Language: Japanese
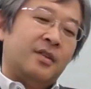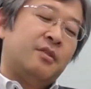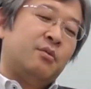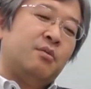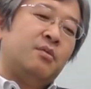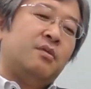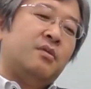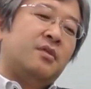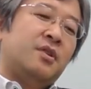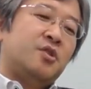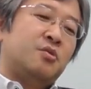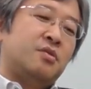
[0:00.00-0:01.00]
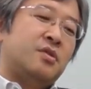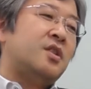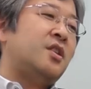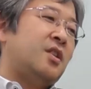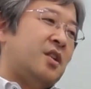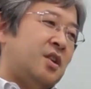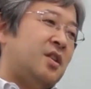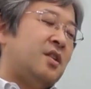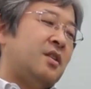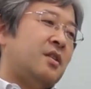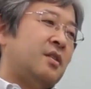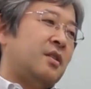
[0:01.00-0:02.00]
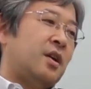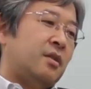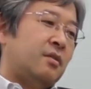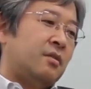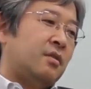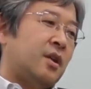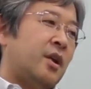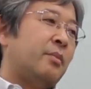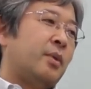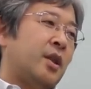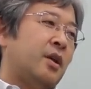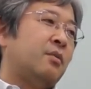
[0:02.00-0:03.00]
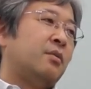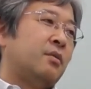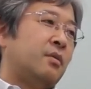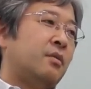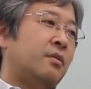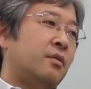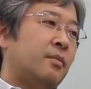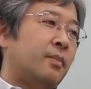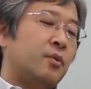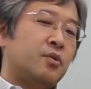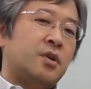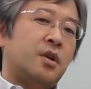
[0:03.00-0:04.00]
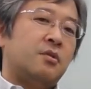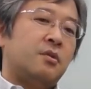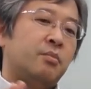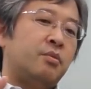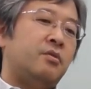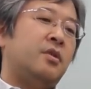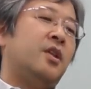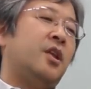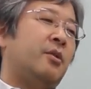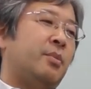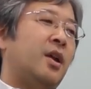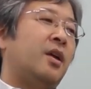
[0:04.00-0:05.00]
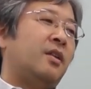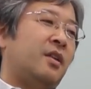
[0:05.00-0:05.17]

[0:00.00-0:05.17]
そこは正直になればなるほど、どっちかというと分野で選ばない